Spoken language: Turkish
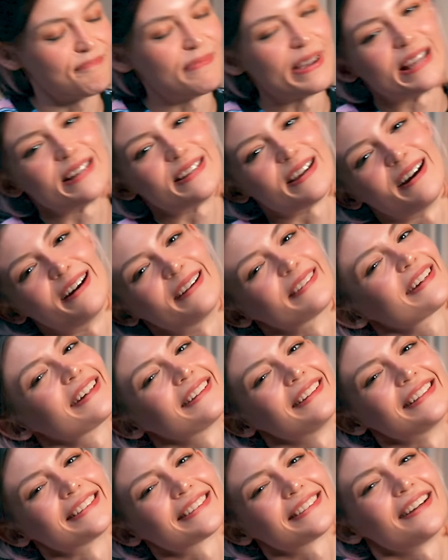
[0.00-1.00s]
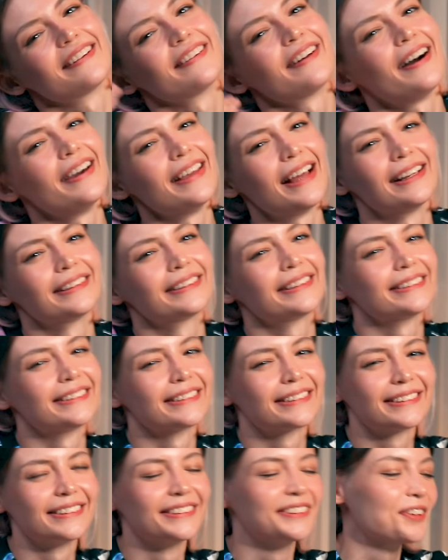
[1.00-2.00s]
Beni arkadaşlar hayal
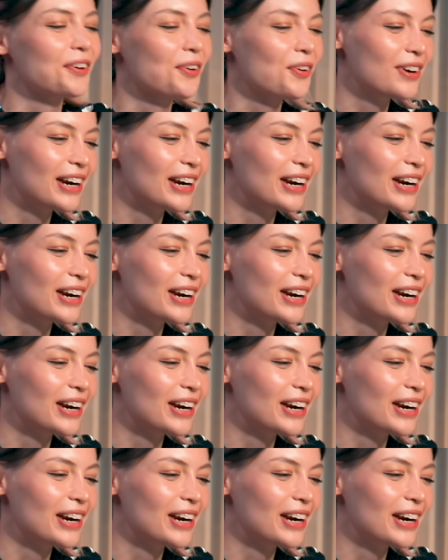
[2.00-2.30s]
kırıklığına